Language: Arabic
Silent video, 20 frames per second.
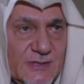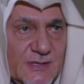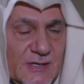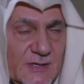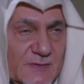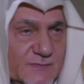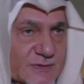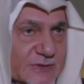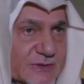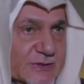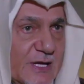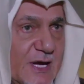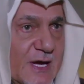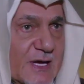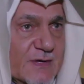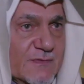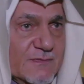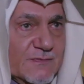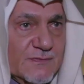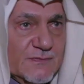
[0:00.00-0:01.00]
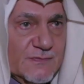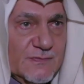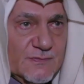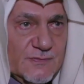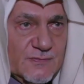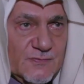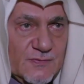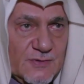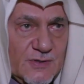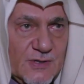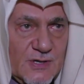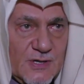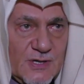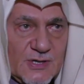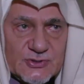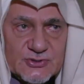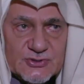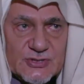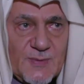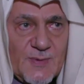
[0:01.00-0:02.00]
آه، في الطائف
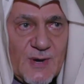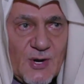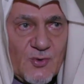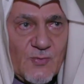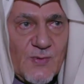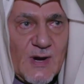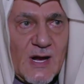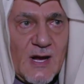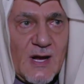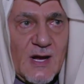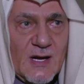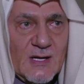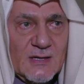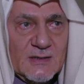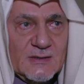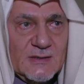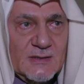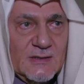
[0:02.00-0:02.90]
واجتمعوا معه